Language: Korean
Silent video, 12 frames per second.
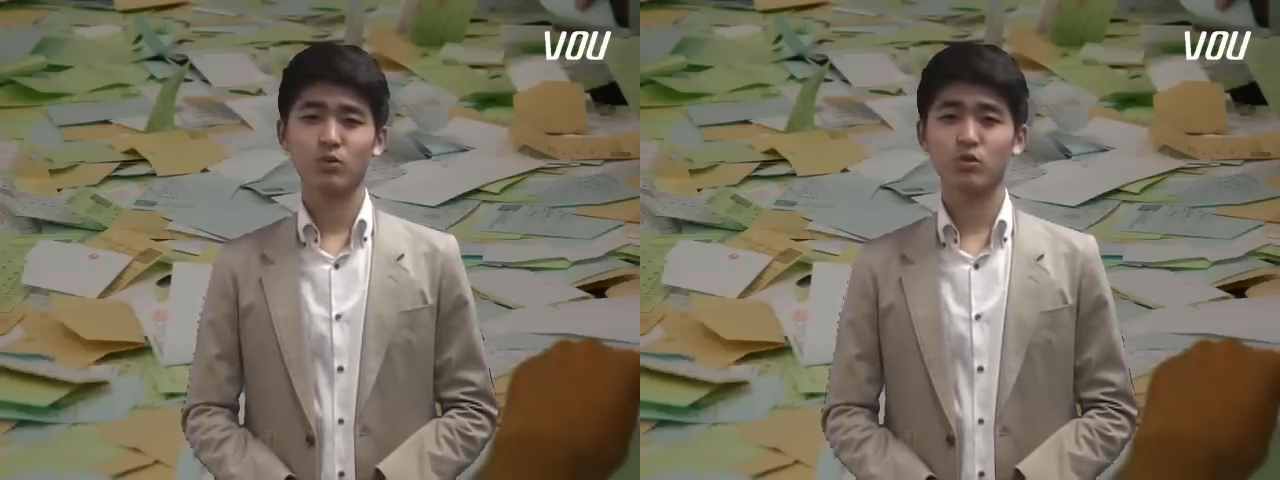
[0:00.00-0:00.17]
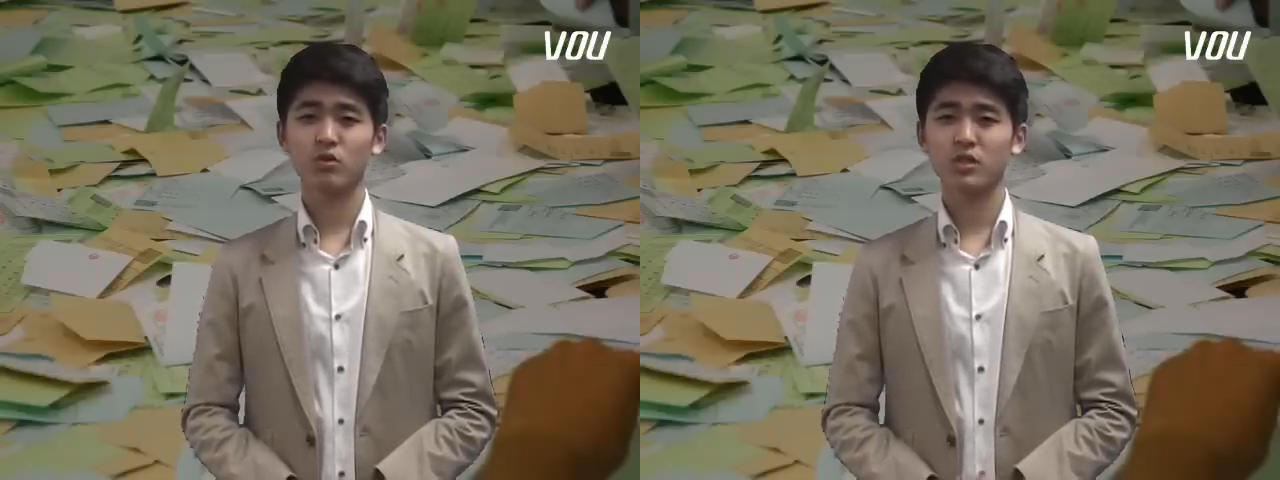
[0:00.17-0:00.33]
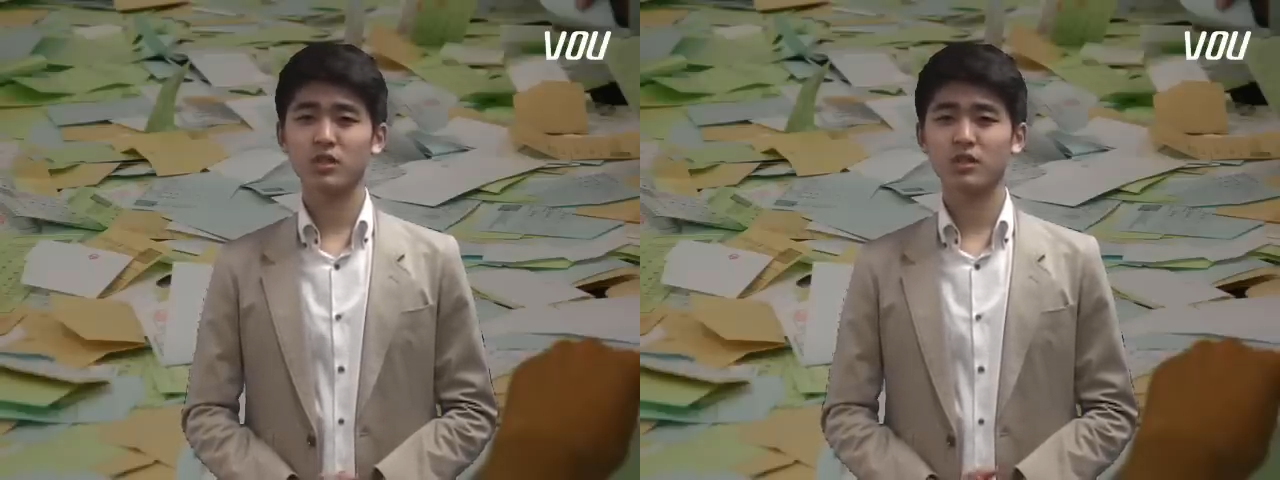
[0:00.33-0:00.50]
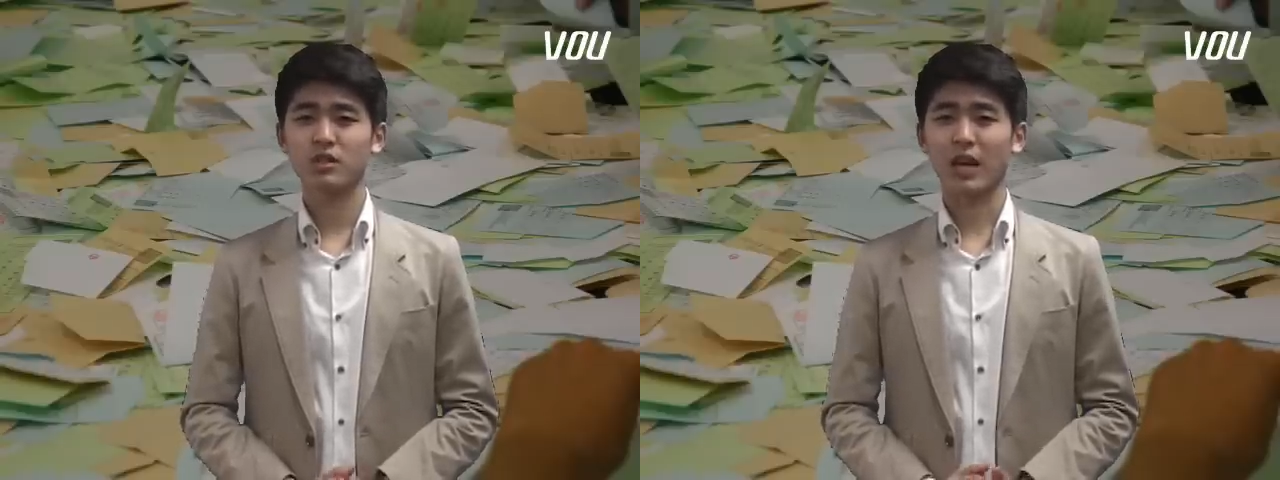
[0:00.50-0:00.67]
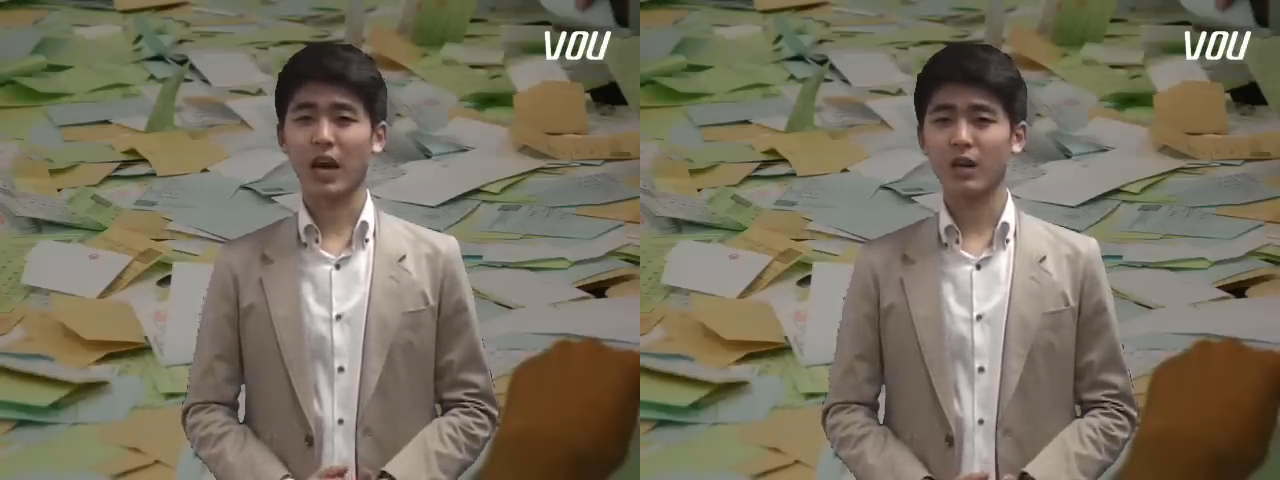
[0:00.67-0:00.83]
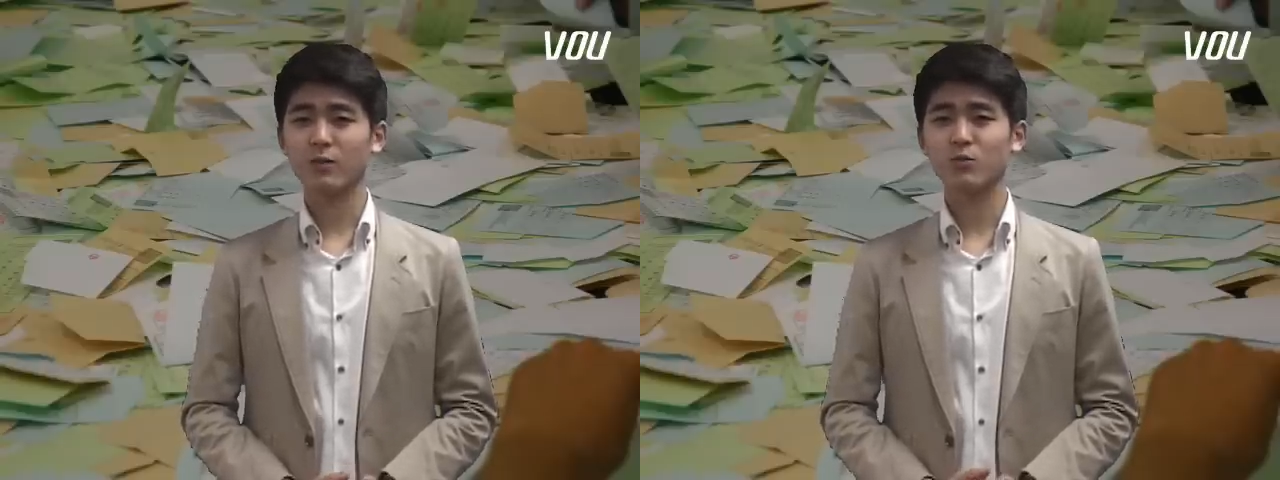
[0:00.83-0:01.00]
우주 씨는
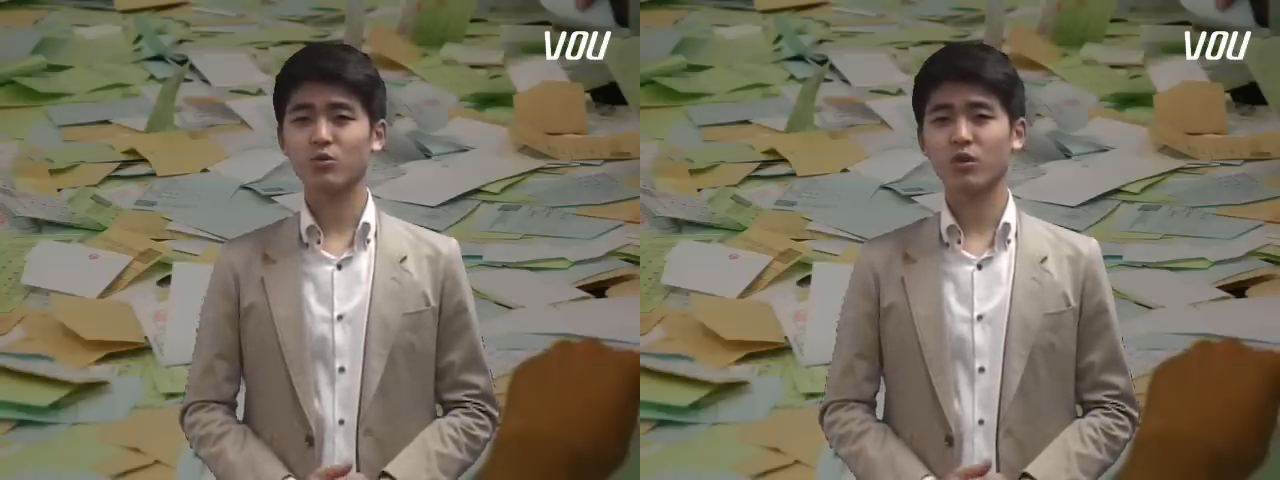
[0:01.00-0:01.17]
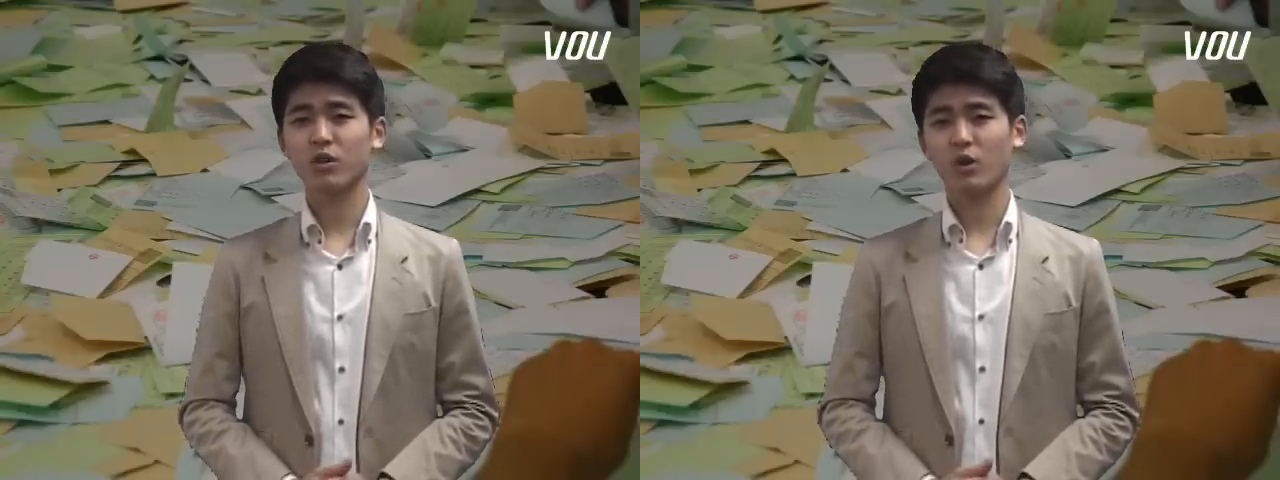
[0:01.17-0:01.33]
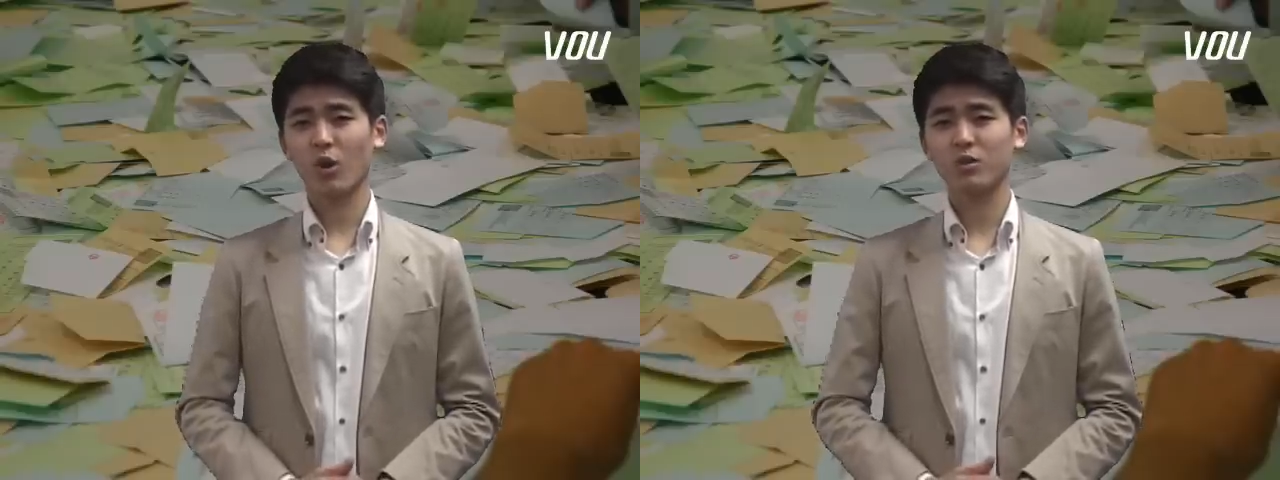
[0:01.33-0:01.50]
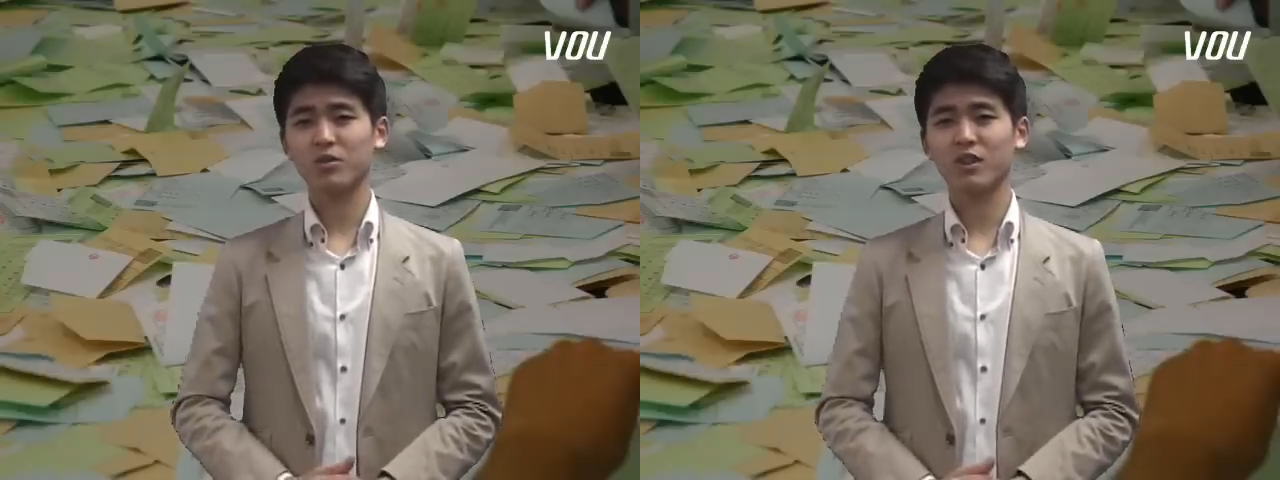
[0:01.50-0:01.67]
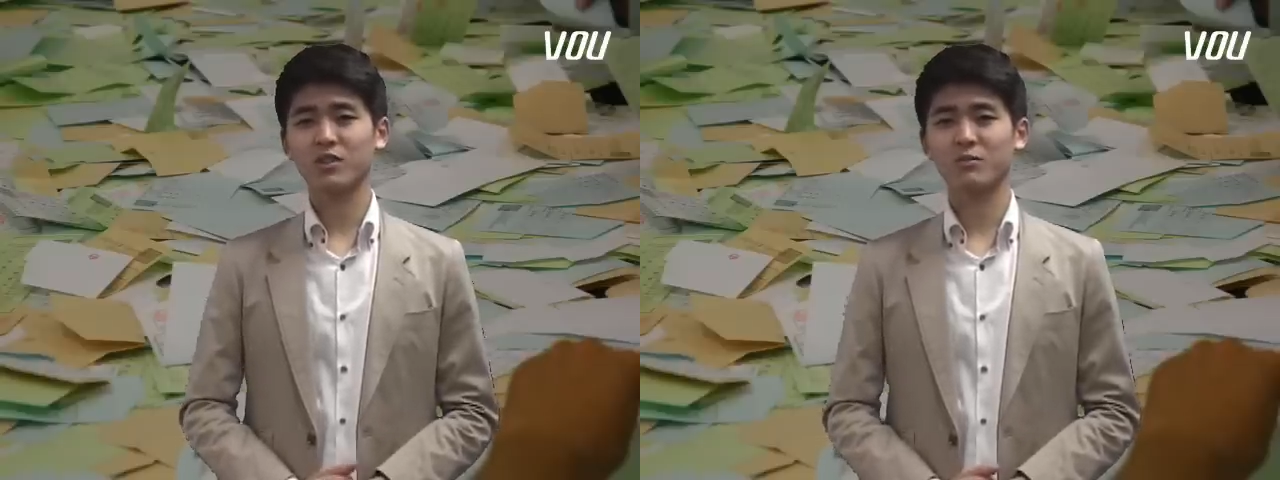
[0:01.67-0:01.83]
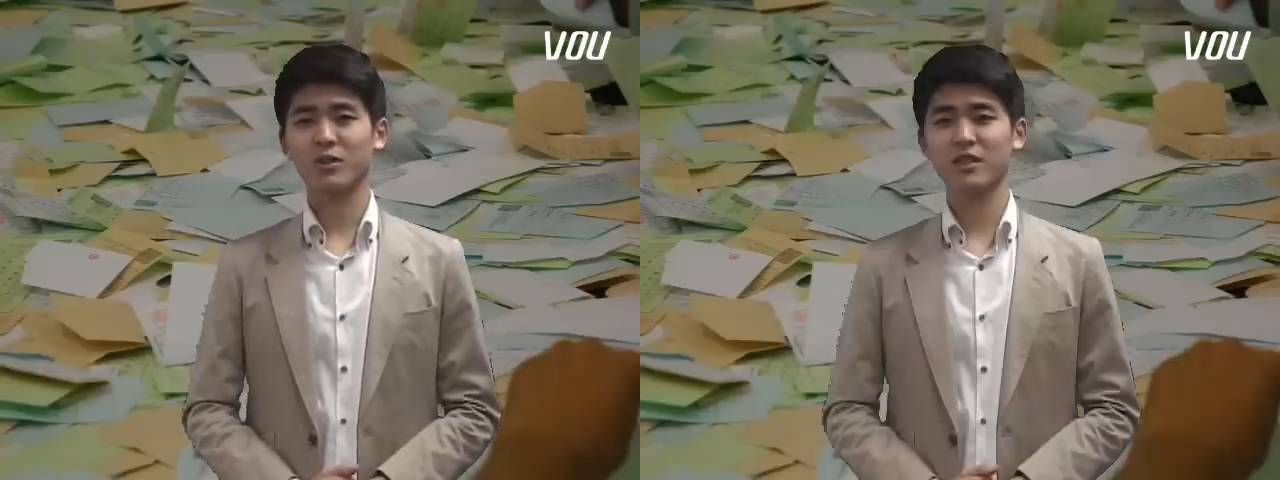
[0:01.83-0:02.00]
다음 주에
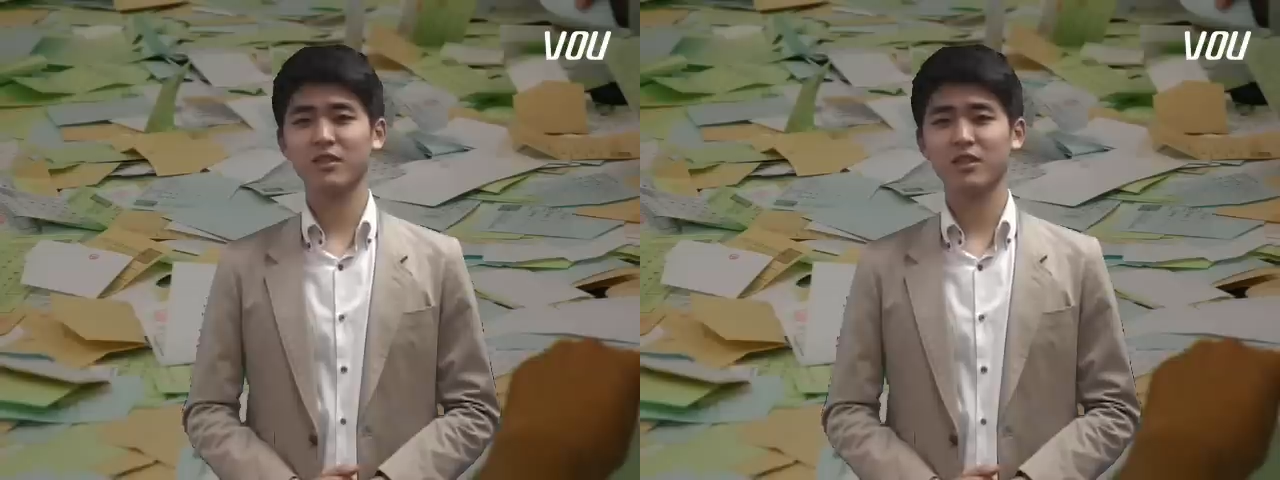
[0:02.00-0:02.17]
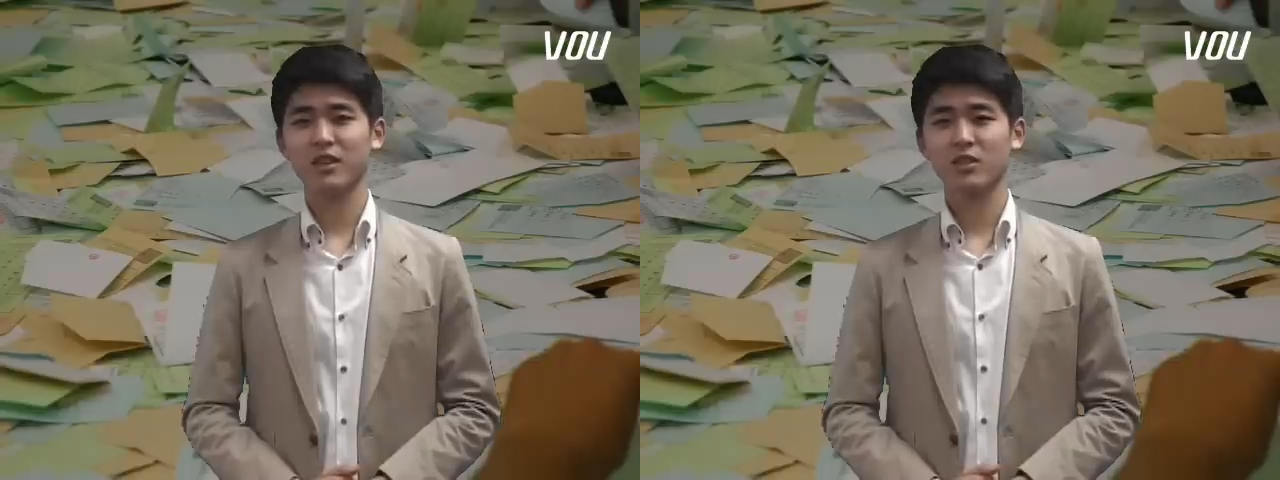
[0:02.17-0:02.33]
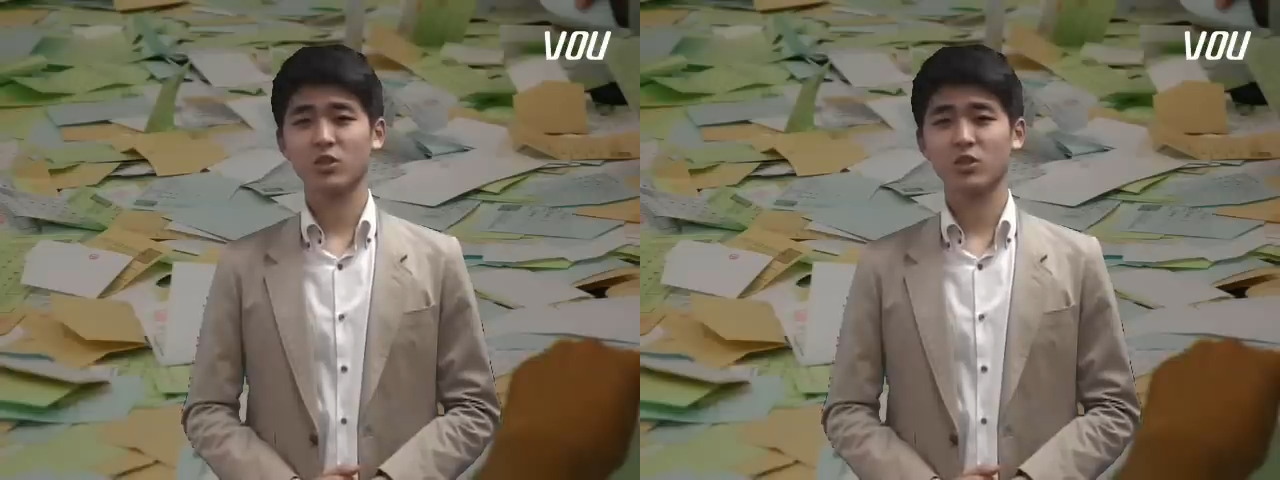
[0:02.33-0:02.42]
퇴원을 하지만